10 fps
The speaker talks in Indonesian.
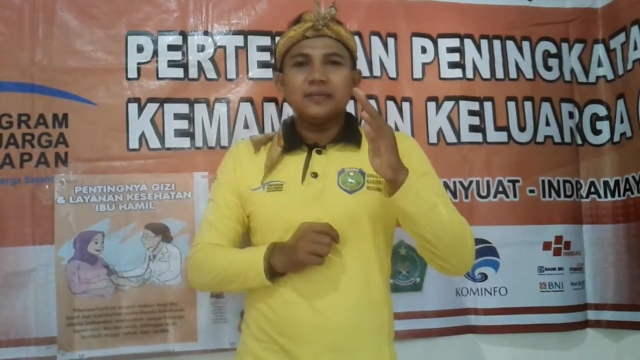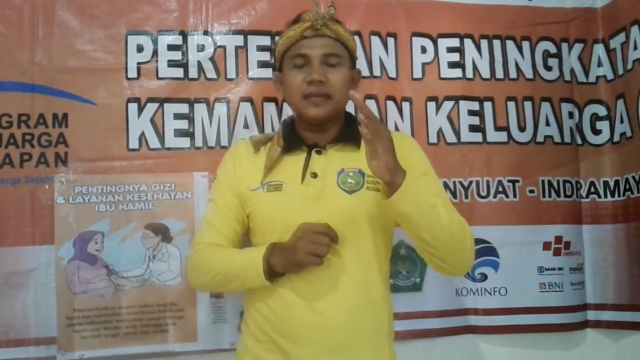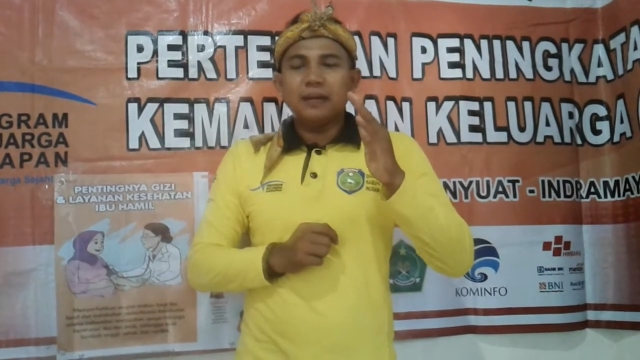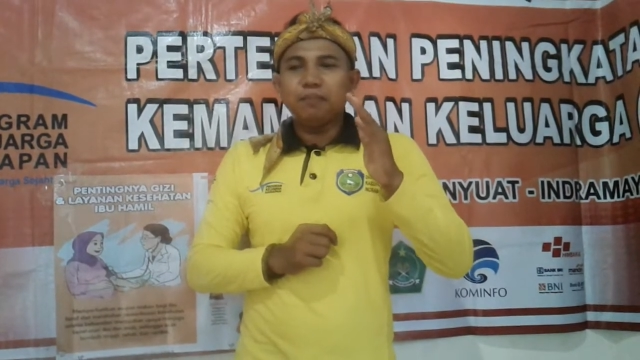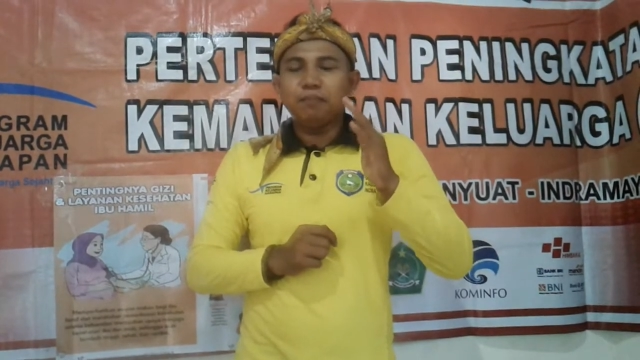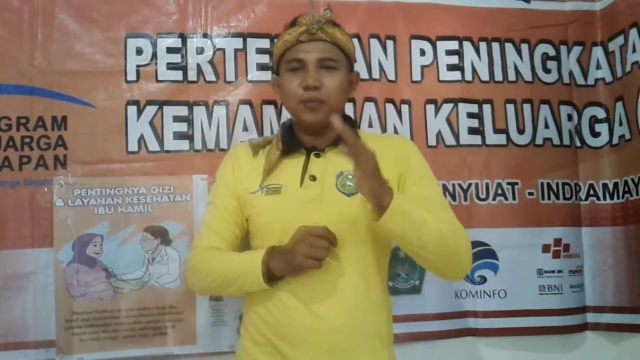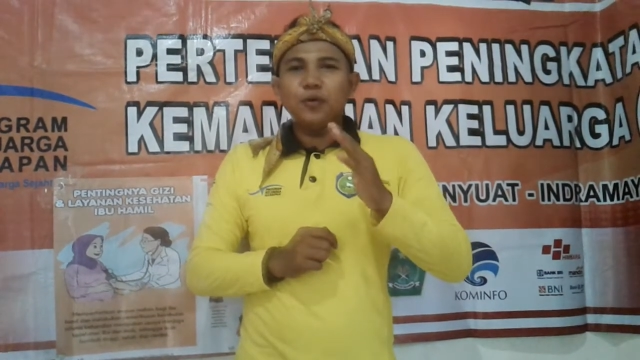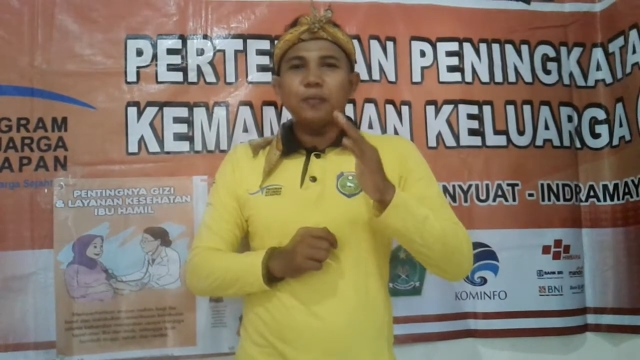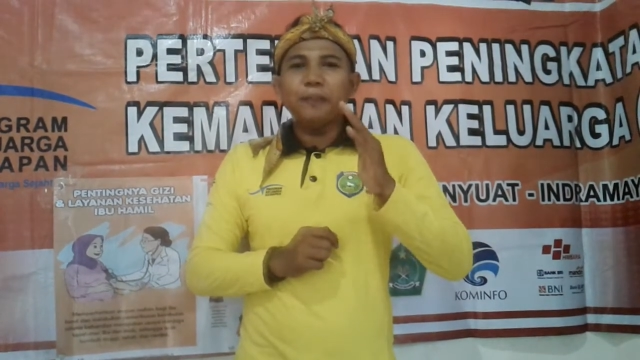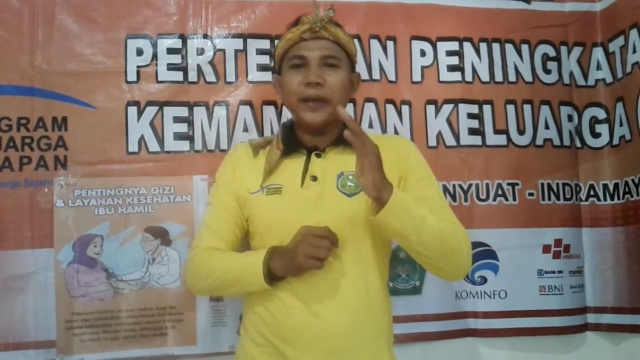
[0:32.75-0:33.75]

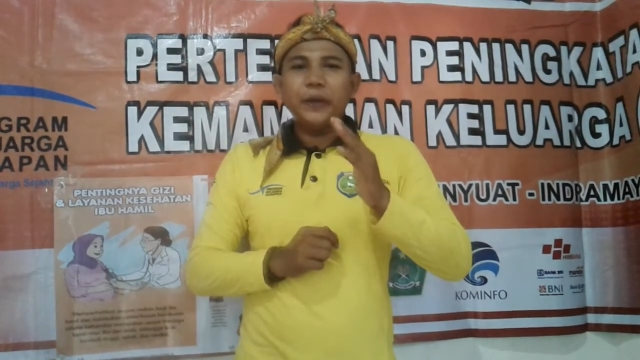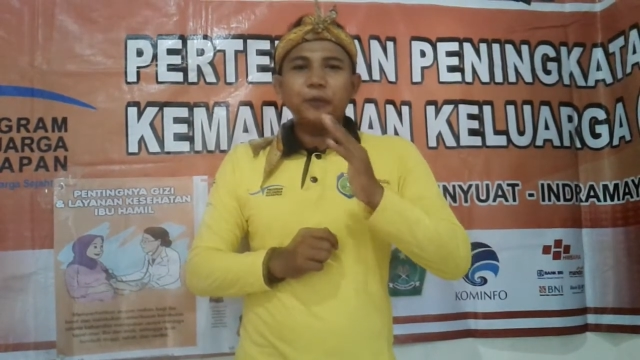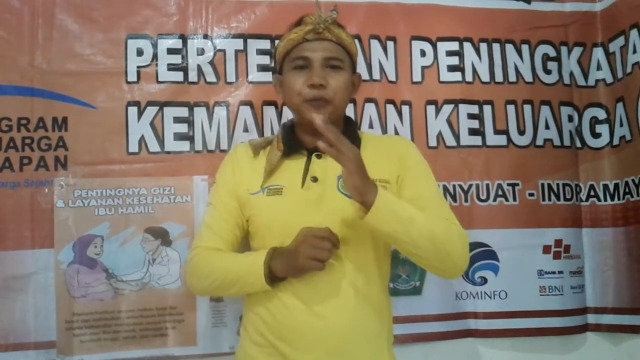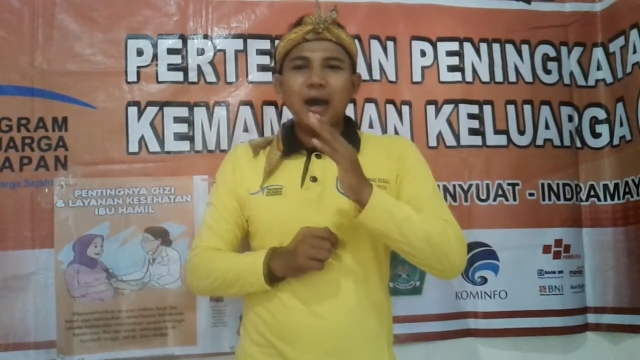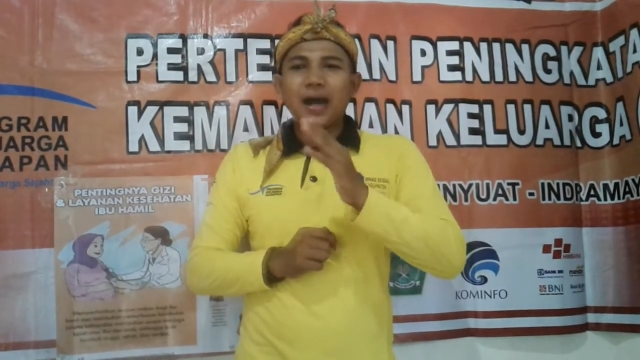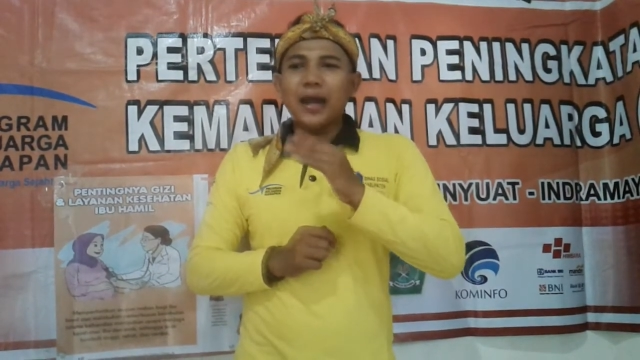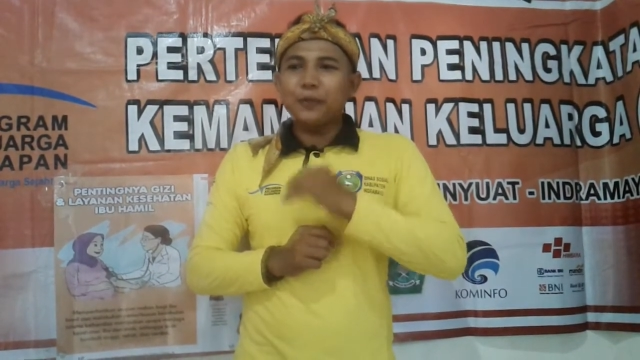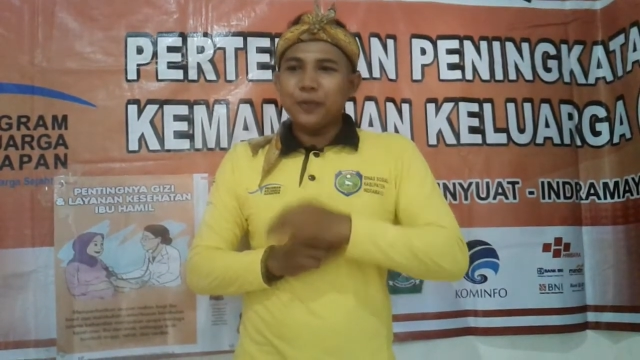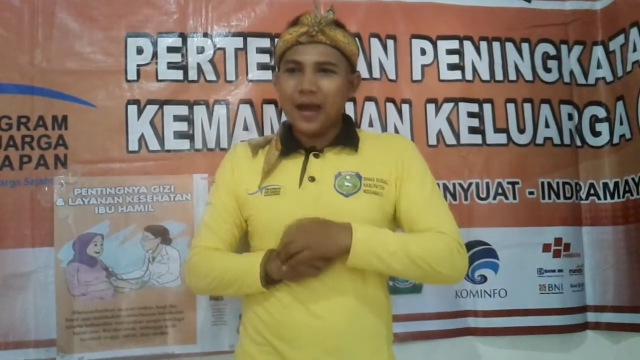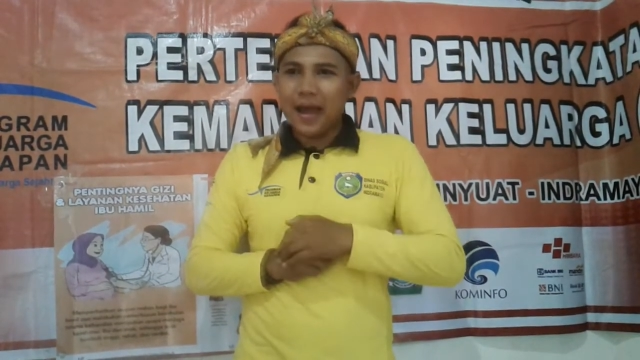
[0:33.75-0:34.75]
tepuk
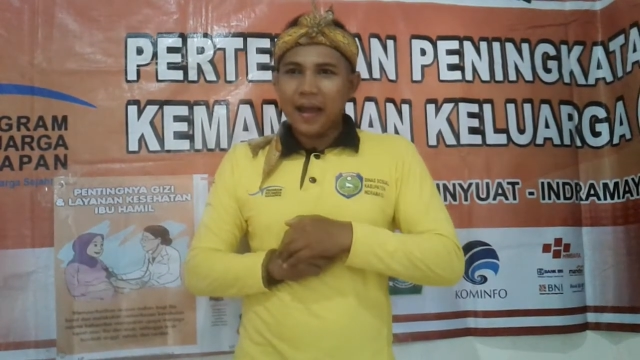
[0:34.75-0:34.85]
P2K2.